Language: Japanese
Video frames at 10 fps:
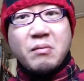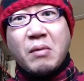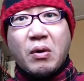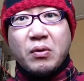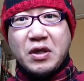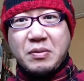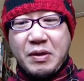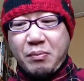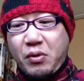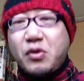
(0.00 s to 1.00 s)
まあ、同じ
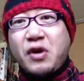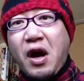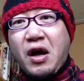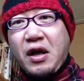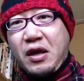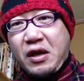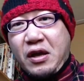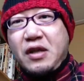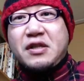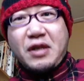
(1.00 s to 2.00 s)
僕が、
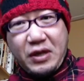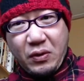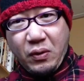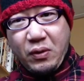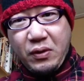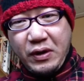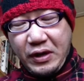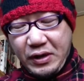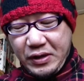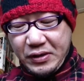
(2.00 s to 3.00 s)
えー、連載を、
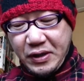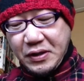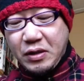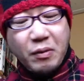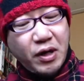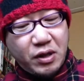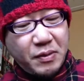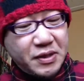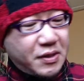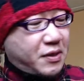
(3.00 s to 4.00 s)
えー、させてもらって
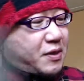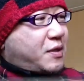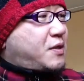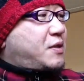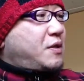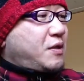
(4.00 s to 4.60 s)
ます。